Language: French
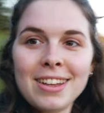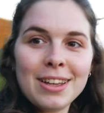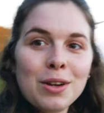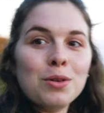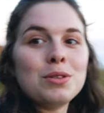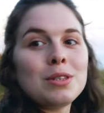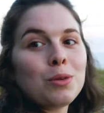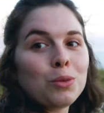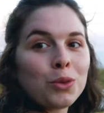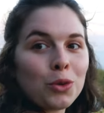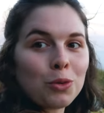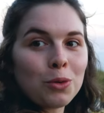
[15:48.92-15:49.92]
est aussi
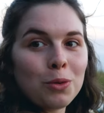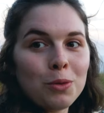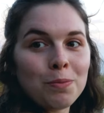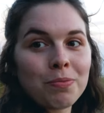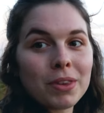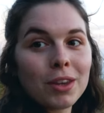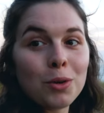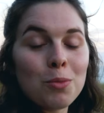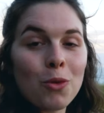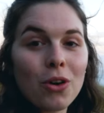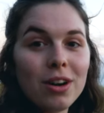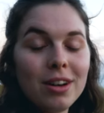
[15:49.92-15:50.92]
contente que,
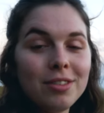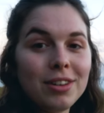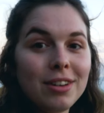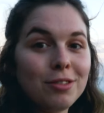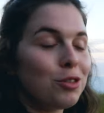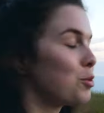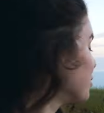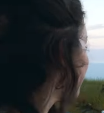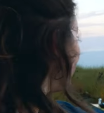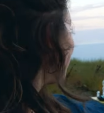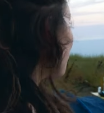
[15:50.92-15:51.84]
moi. Enfin, franchement, il